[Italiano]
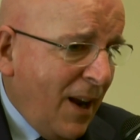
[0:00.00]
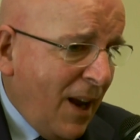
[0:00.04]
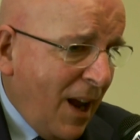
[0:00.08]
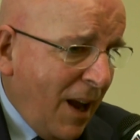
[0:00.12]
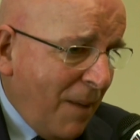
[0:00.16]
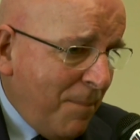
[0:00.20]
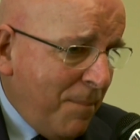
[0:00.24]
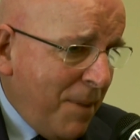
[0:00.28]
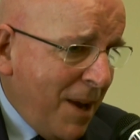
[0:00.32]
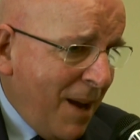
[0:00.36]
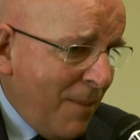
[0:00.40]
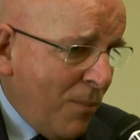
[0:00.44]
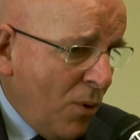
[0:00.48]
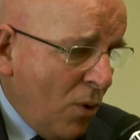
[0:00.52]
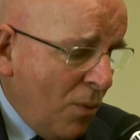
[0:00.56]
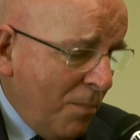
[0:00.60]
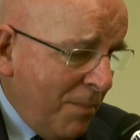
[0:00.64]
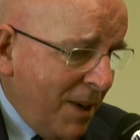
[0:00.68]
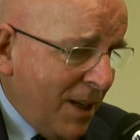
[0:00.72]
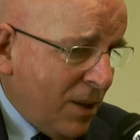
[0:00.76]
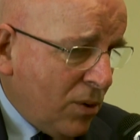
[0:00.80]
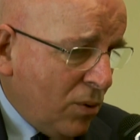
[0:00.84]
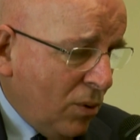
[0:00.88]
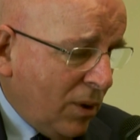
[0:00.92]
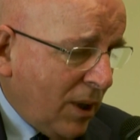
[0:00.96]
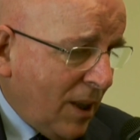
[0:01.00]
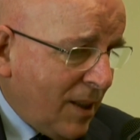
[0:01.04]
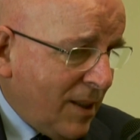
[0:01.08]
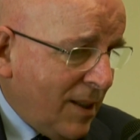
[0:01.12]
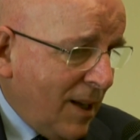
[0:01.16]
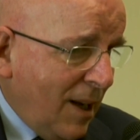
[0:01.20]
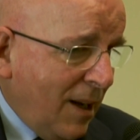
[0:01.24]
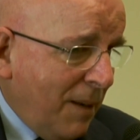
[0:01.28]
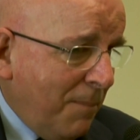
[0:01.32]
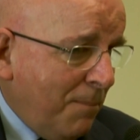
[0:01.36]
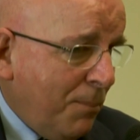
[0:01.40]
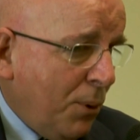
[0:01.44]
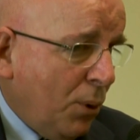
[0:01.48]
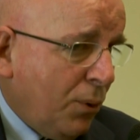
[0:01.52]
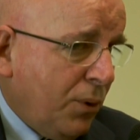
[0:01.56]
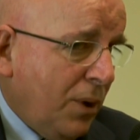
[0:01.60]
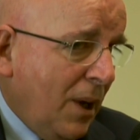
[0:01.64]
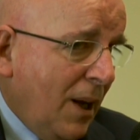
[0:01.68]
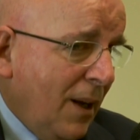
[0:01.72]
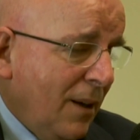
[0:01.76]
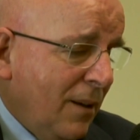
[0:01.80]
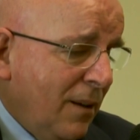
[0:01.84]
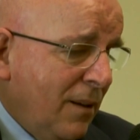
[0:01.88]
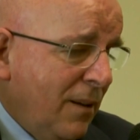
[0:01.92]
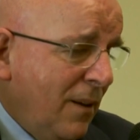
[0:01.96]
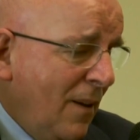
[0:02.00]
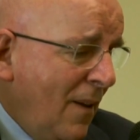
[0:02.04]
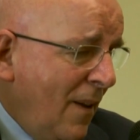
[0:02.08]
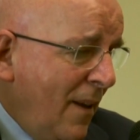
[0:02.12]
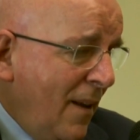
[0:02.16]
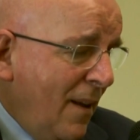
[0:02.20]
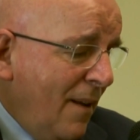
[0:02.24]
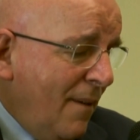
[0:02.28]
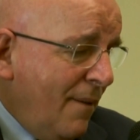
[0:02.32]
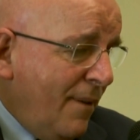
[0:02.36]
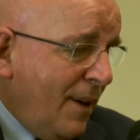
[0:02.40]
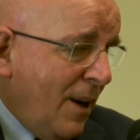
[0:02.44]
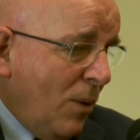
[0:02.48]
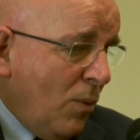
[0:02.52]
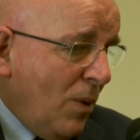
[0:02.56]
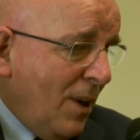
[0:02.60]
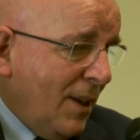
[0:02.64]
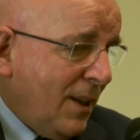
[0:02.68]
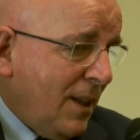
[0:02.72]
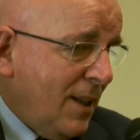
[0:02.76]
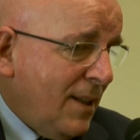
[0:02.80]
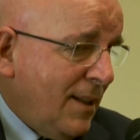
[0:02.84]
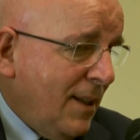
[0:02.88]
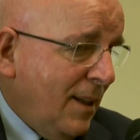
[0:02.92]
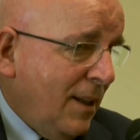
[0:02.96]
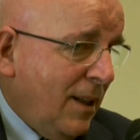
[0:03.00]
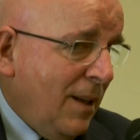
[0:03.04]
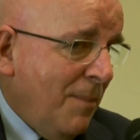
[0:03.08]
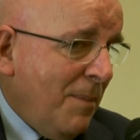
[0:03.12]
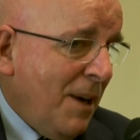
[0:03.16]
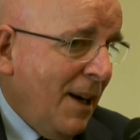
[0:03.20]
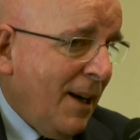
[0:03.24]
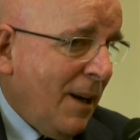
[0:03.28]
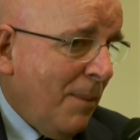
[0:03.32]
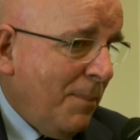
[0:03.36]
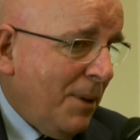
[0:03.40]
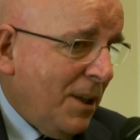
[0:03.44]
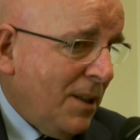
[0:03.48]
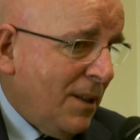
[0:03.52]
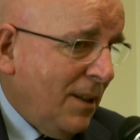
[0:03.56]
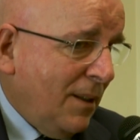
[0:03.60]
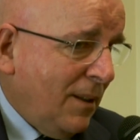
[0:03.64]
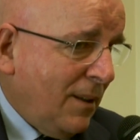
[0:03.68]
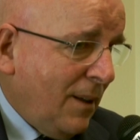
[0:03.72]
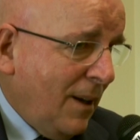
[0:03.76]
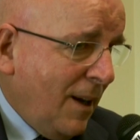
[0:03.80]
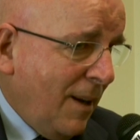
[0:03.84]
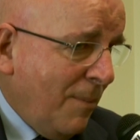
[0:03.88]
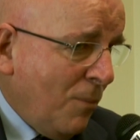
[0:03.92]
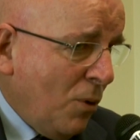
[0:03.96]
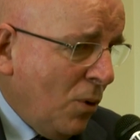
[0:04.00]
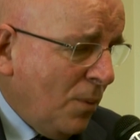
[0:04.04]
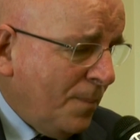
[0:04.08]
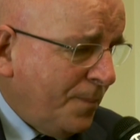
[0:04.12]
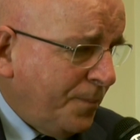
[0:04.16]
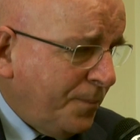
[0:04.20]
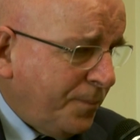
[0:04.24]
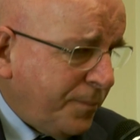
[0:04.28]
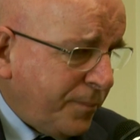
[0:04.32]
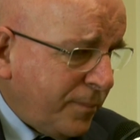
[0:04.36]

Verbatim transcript: abbiamo messo tasselli importanti, tra qualche settimana presenteremo